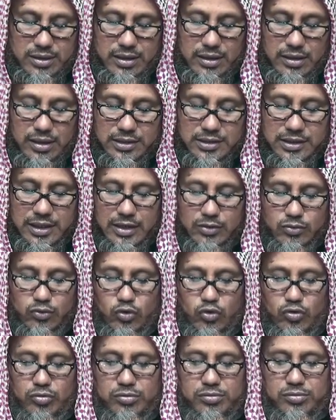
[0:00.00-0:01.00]
আল্লাহ ছাড়া
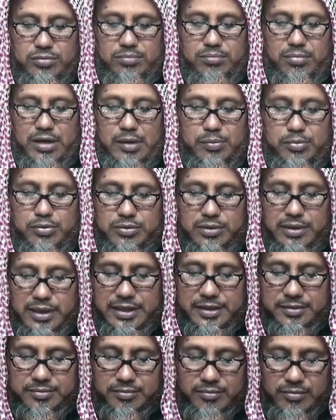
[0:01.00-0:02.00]
কোনো মাবুদ
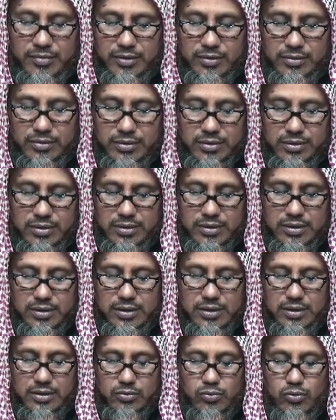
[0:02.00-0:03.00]
নেই
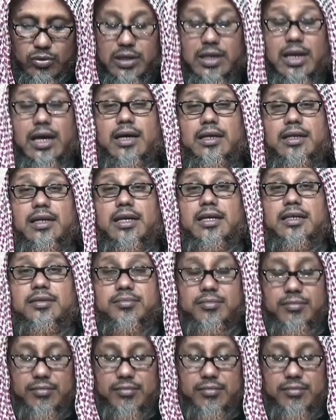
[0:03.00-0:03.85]
কোন ইলাহ নেই